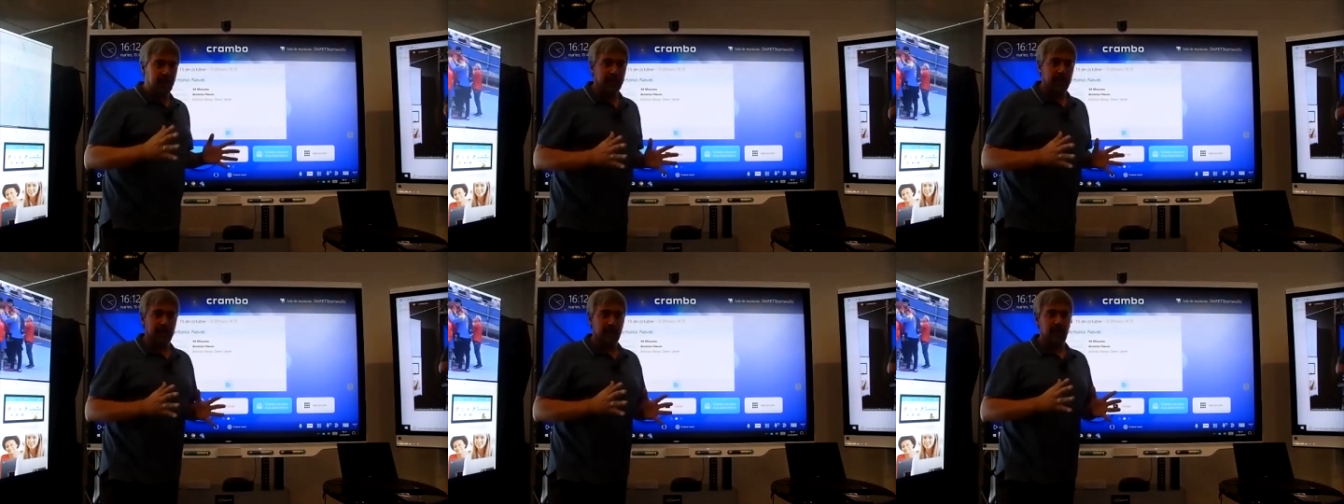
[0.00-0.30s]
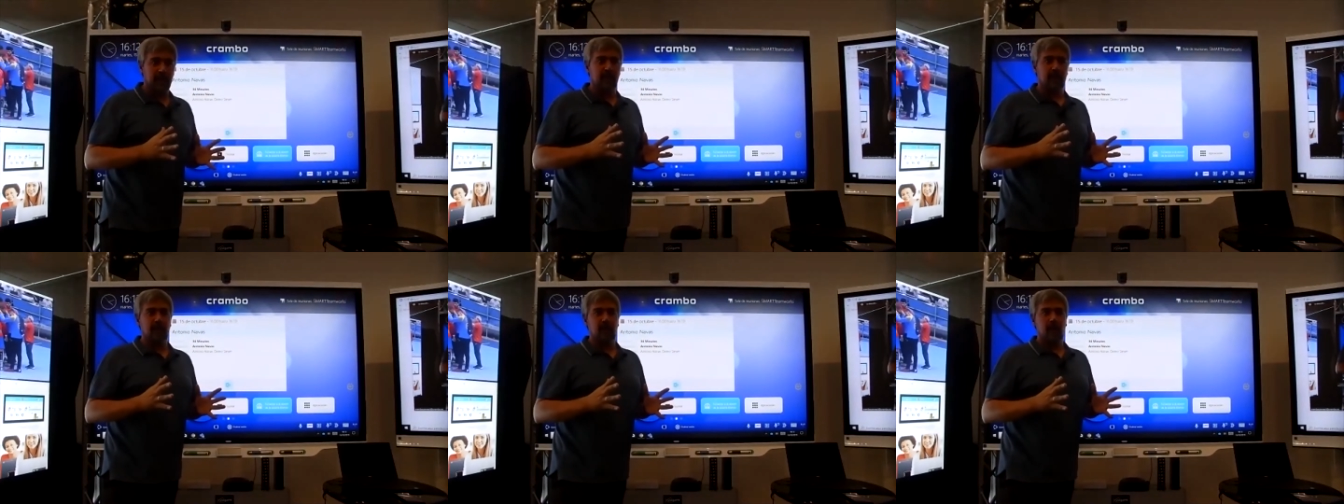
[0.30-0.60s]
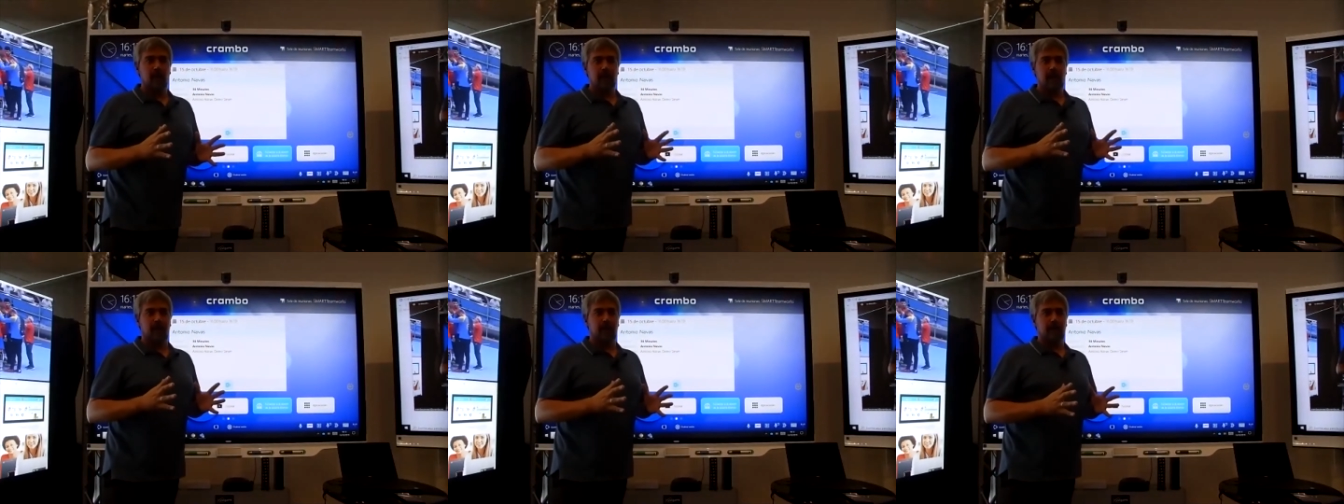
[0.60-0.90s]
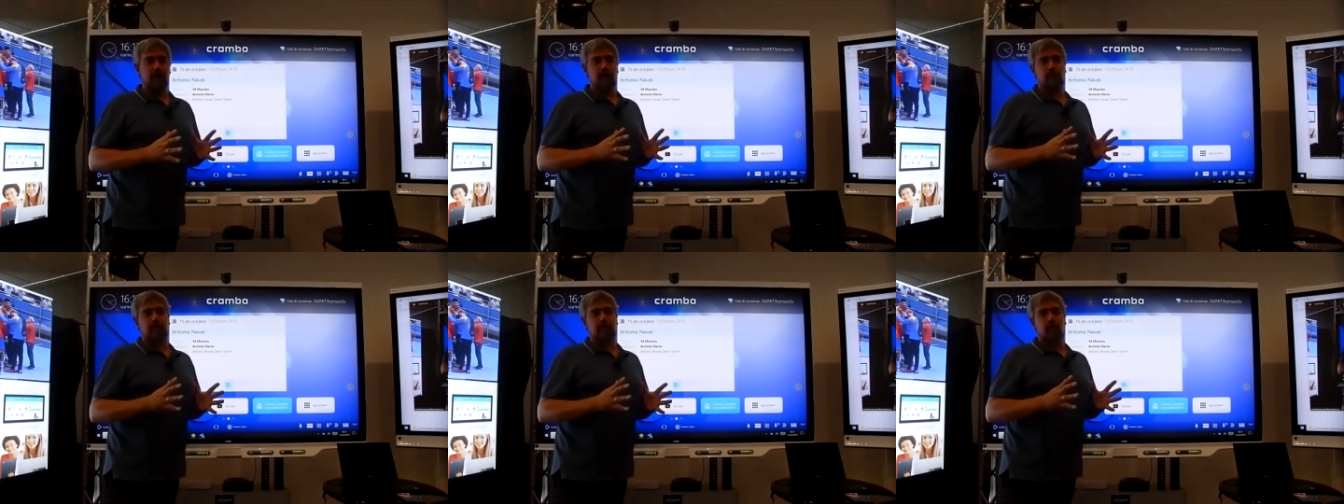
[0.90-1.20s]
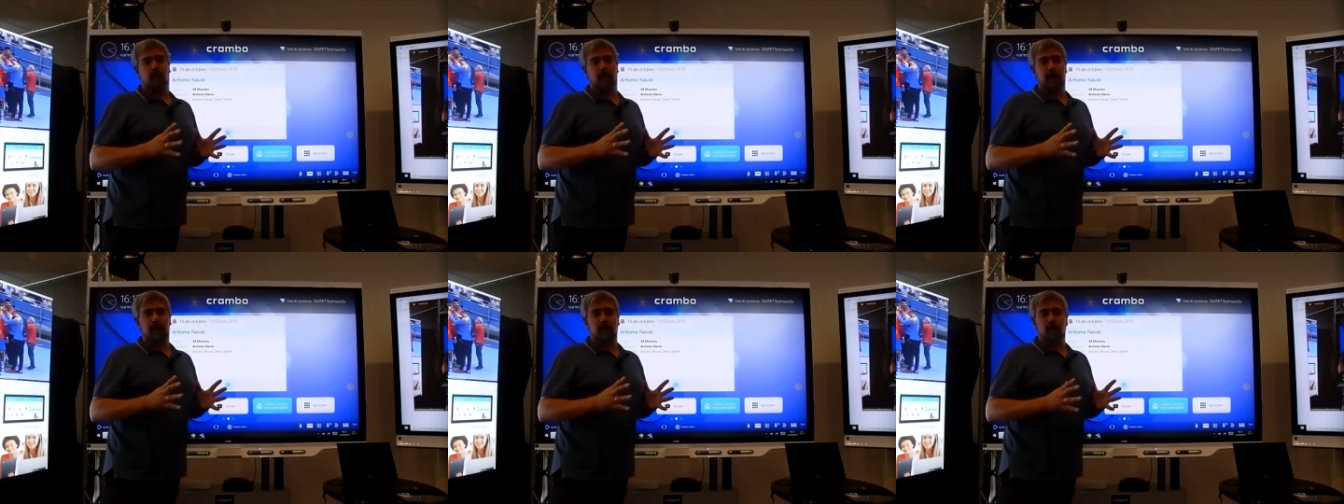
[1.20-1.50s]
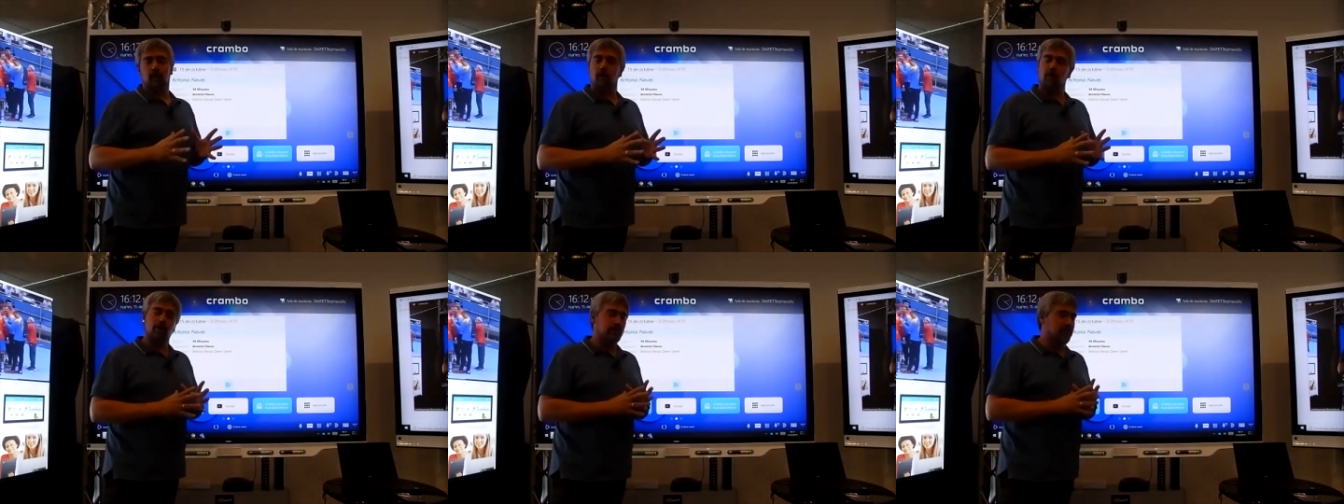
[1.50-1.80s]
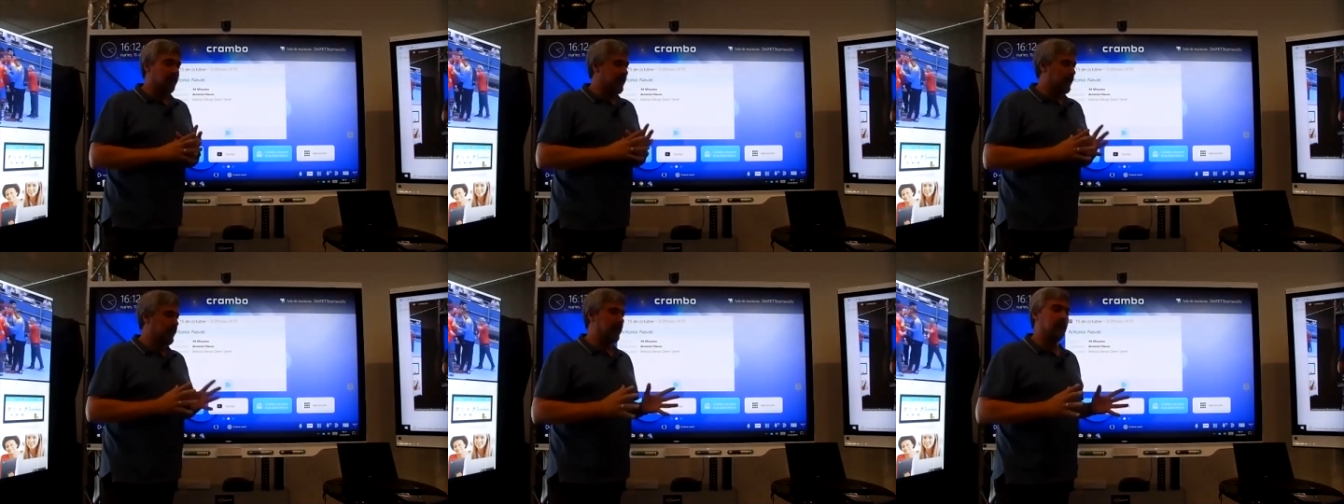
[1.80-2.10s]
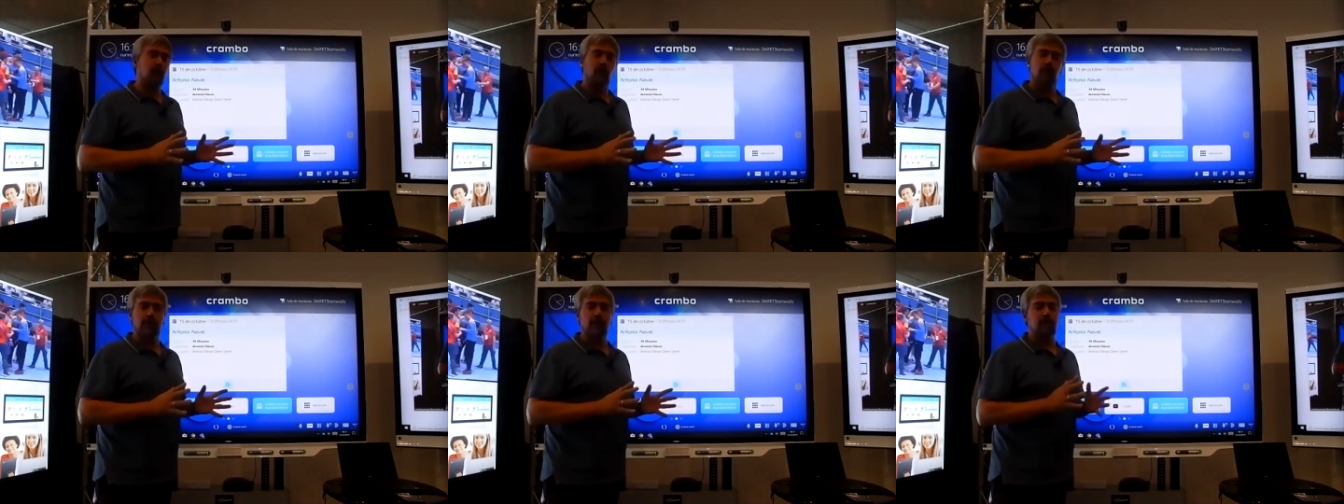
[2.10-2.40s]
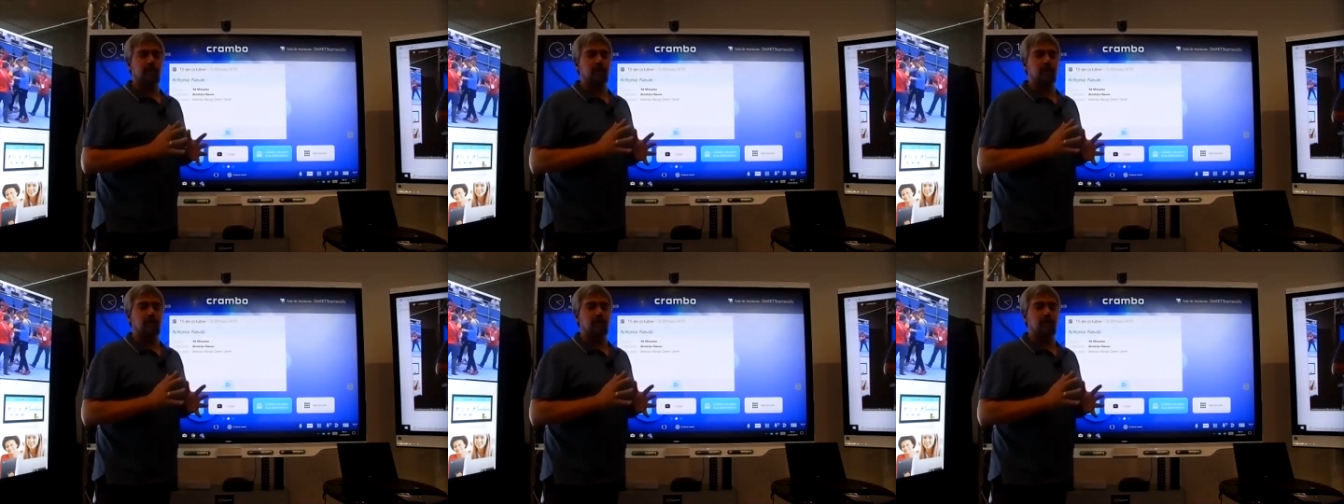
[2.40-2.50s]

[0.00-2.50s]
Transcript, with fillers: que tiene habernos ahorrado los 5 o 10